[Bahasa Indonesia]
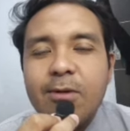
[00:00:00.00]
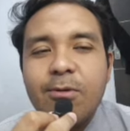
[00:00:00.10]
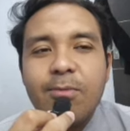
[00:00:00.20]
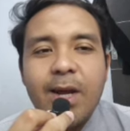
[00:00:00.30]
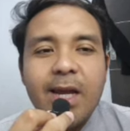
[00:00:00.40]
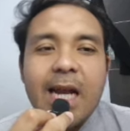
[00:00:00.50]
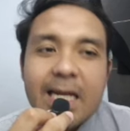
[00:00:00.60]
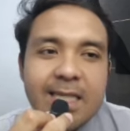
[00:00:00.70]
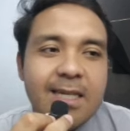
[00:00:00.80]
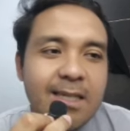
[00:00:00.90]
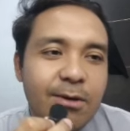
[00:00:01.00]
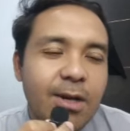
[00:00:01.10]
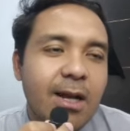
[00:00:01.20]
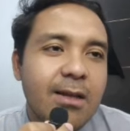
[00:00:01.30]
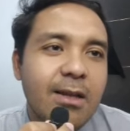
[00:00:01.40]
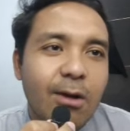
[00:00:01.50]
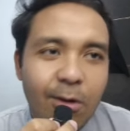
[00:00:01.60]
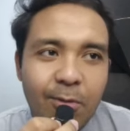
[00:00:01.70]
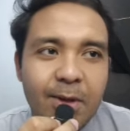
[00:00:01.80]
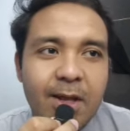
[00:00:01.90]
dan gue pengen aja sih yaudahlah udahlah ketik di
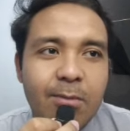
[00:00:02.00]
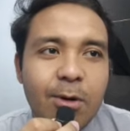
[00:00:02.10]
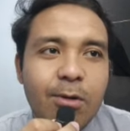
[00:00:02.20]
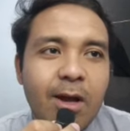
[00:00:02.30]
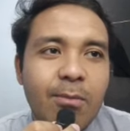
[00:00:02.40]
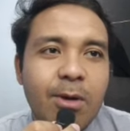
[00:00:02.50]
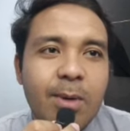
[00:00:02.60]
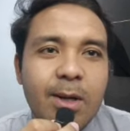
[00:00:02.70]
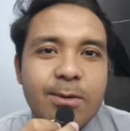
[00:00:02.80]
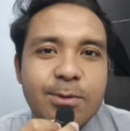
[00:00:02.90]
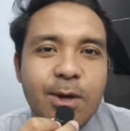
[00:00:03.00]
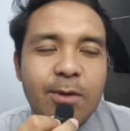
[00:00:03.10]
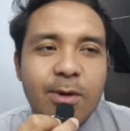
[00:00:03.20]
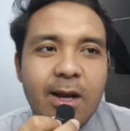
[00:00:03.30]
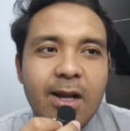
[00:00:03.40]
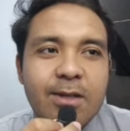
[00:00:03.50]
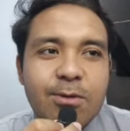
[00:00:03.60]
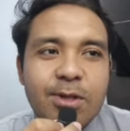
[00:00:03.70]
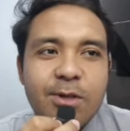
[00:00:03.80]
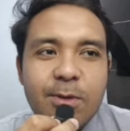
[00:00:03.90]
kolom komentar menurut kalian bagaimana lu suka boleh like
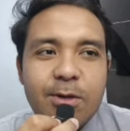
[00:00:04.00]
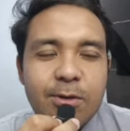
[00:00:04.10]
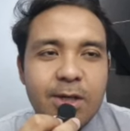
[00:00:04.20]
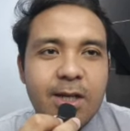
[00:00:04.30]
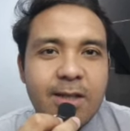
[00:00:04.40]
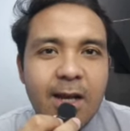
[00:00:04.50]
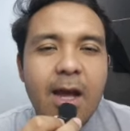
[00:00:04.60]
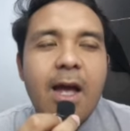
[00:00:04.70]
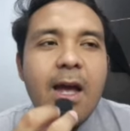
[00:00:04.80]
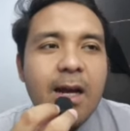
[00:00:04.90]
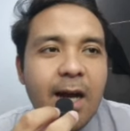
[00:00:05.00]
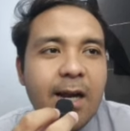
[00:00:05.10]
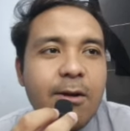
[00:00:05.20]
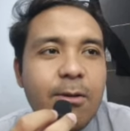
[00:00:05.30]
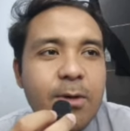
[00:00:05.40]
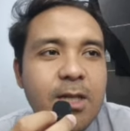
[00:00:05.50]
suka juga boleh untuk di dislike karena gue mau